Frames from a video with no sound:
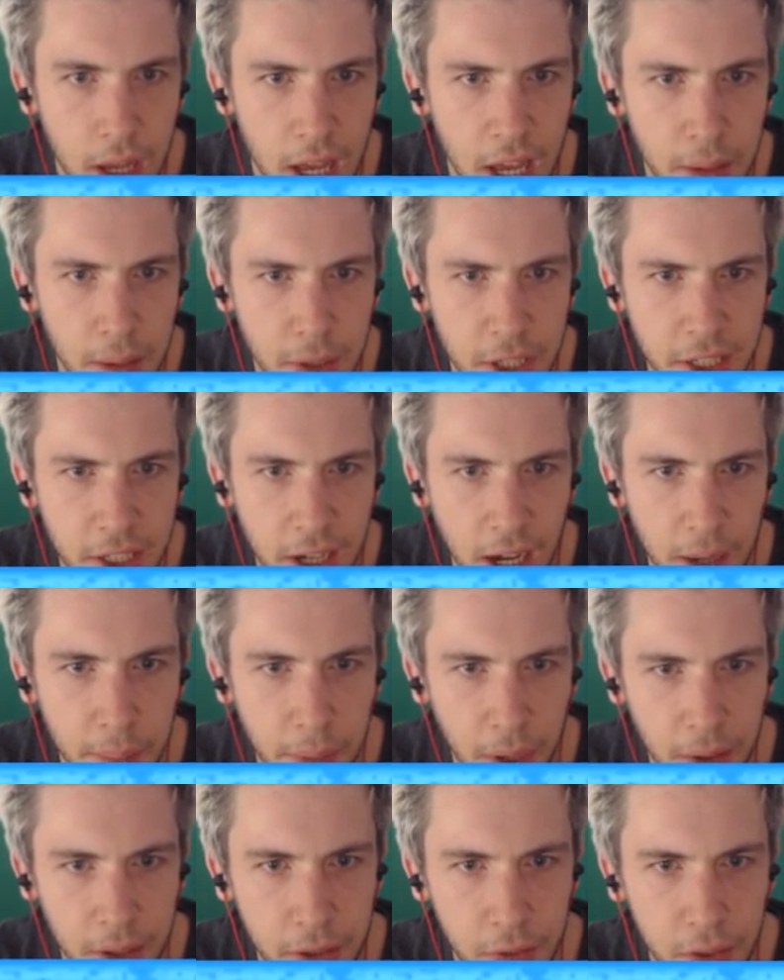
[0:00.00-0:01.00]
MG, ça va
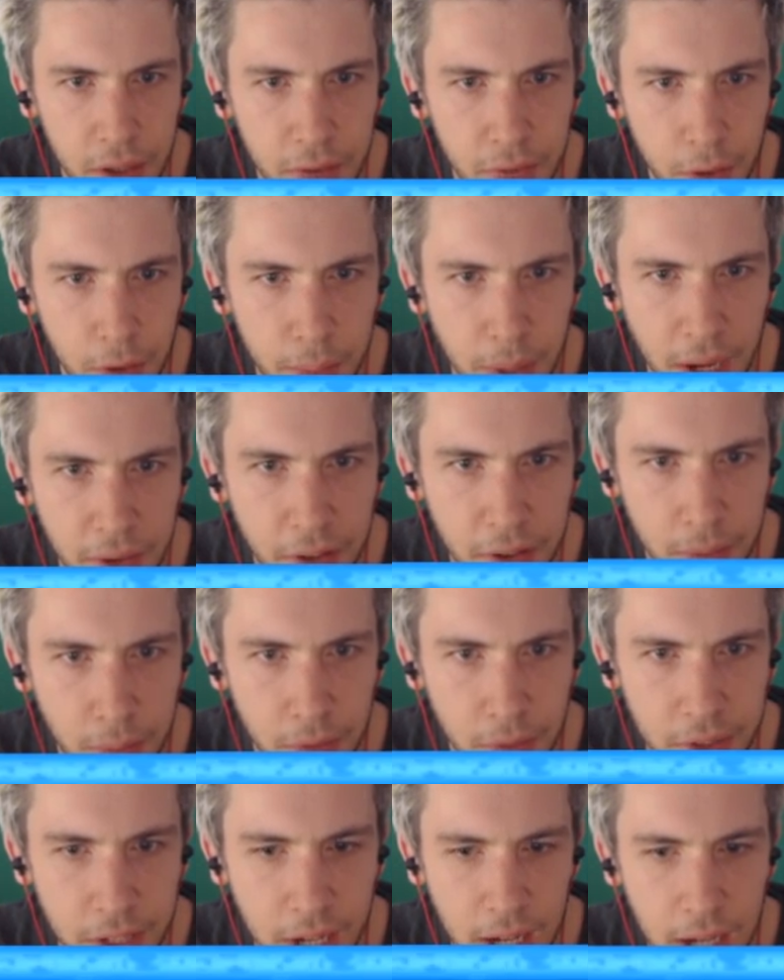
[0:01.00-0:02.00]
permettre de défendre
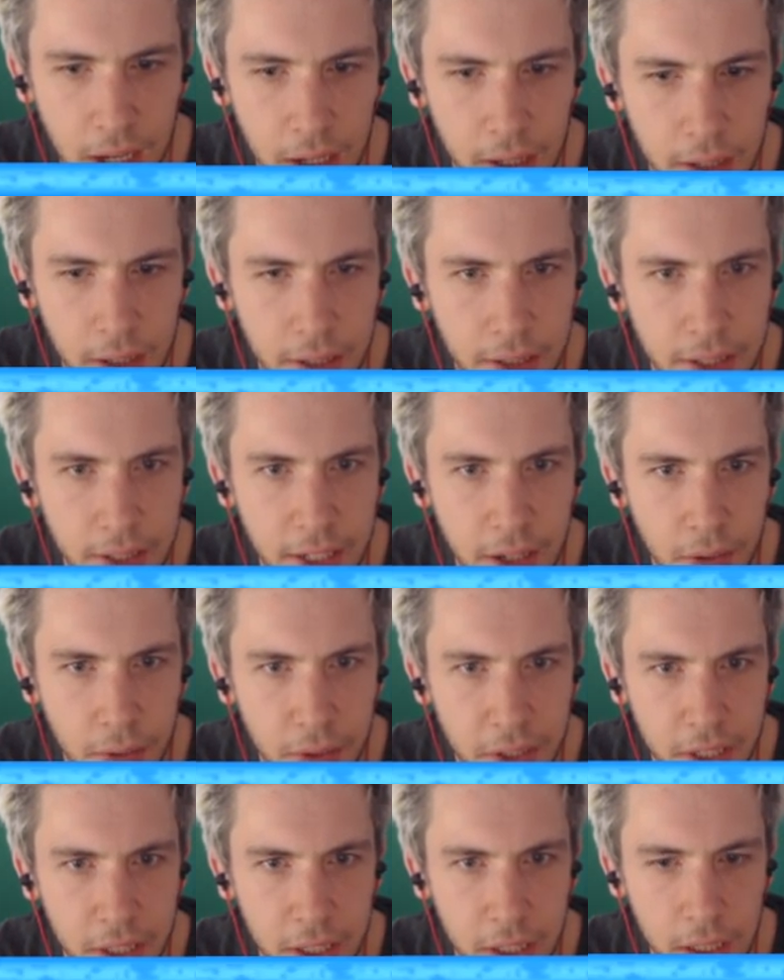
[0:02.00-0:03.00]
parfaitement ça, ça
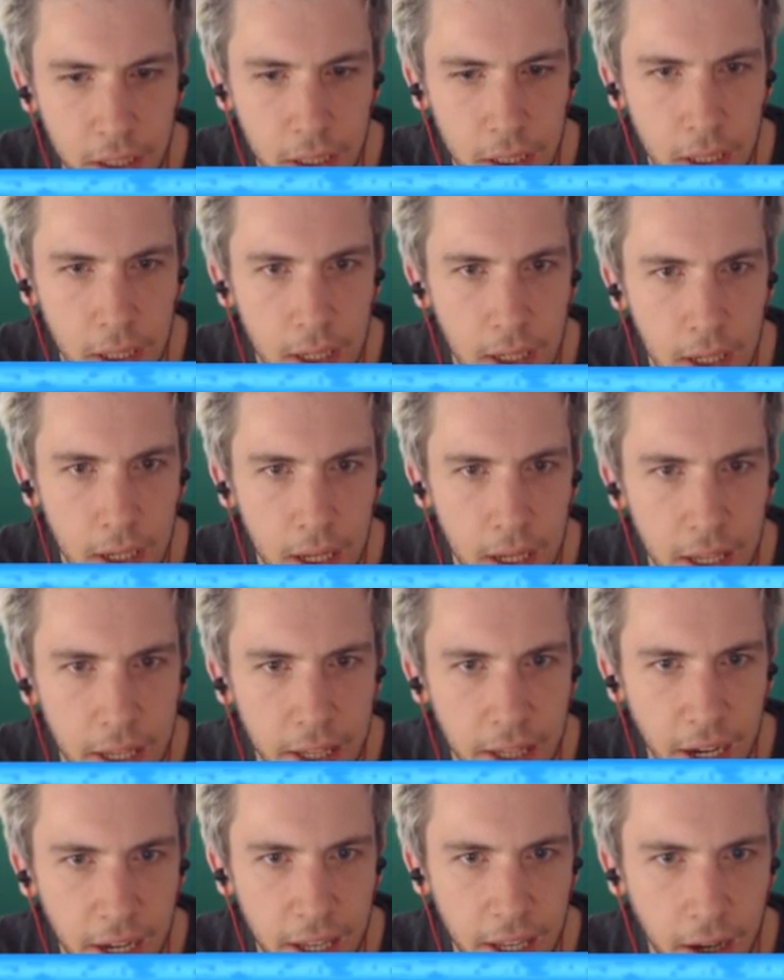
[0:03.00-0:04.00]
aussi. Et
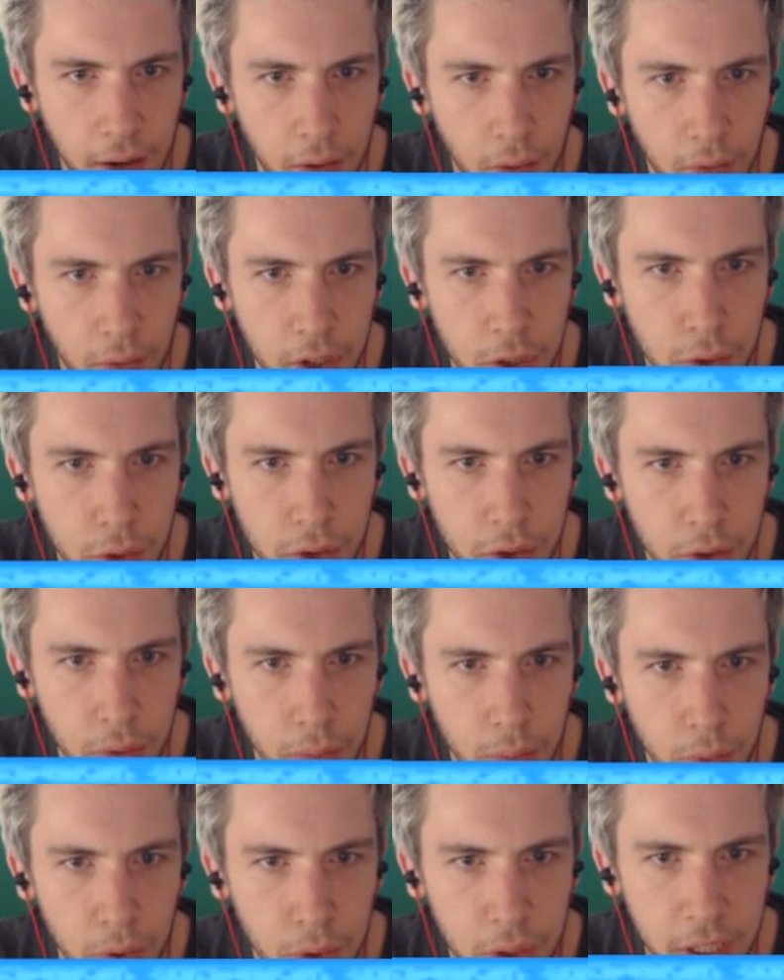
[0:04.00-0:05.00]
derrière, on va juste
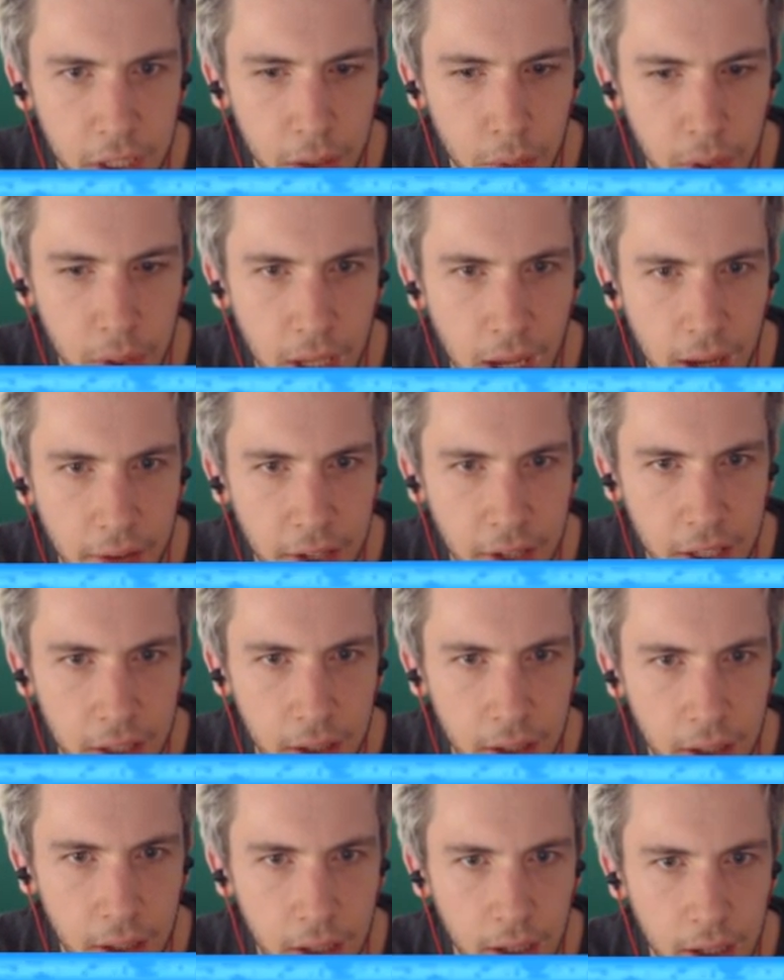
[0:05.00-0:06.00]
bloquer lui avec
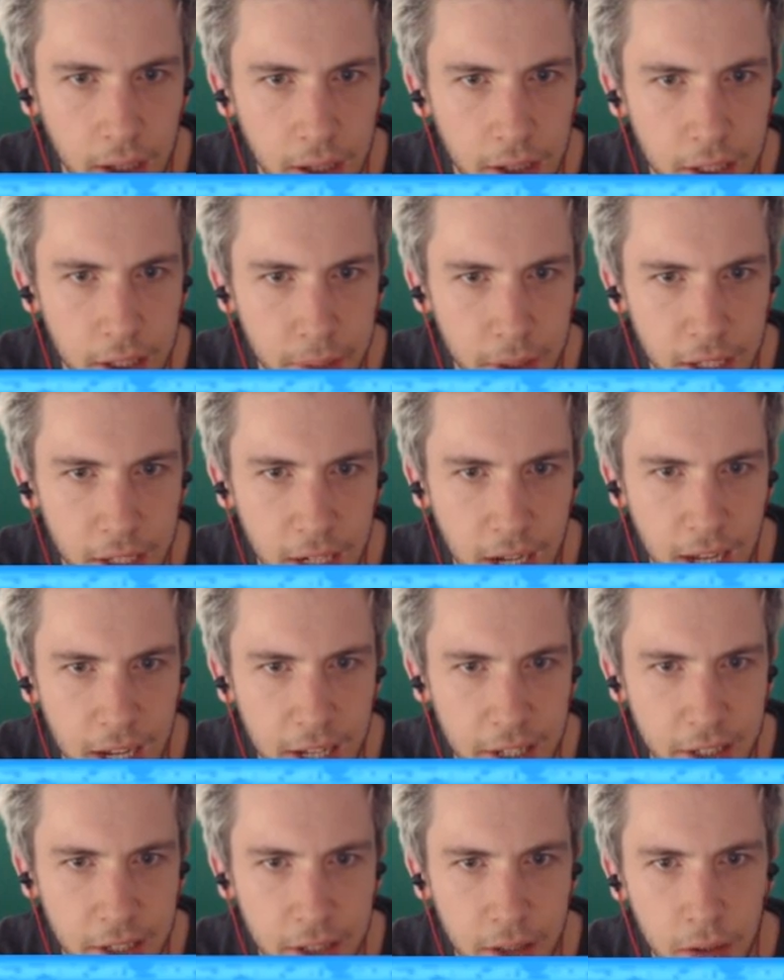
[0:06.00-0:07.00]
un esprit de
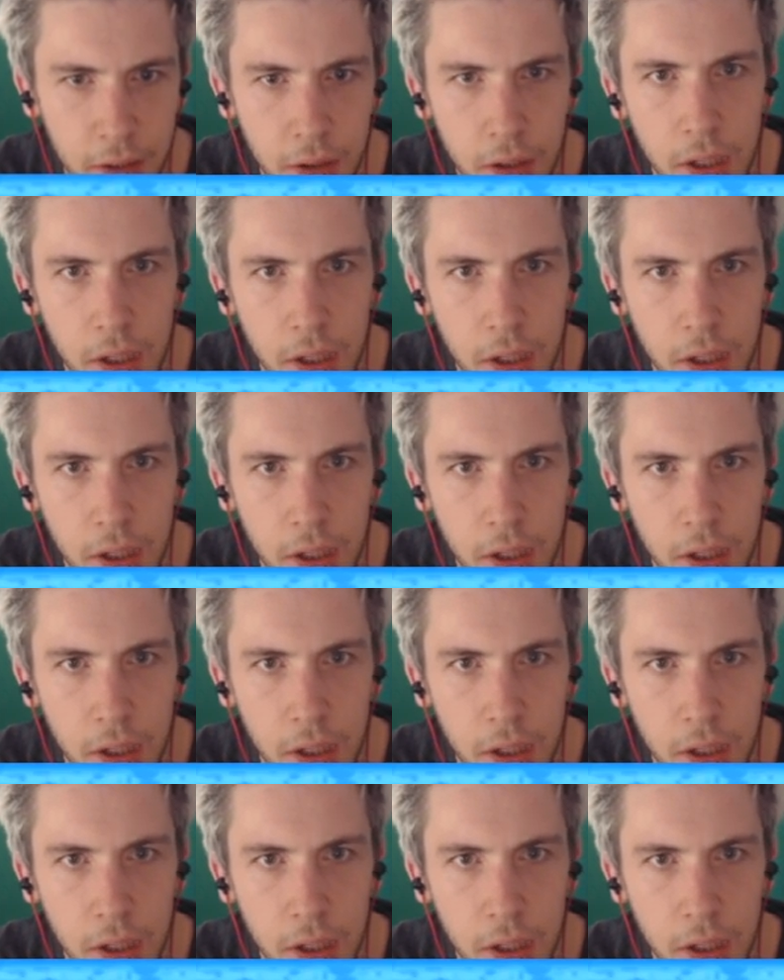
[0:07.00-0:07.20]
glace.